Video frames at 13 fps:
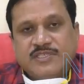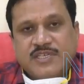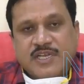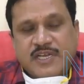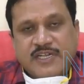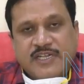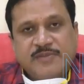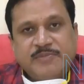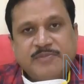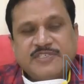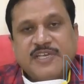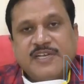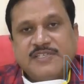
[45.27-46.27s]
चार
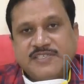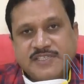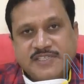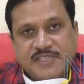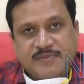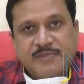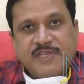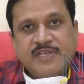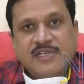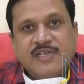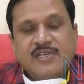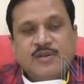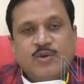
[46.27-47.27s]
टीमें शहरी क्षेत्र में
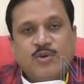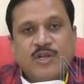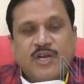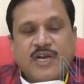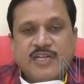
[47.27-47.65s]
और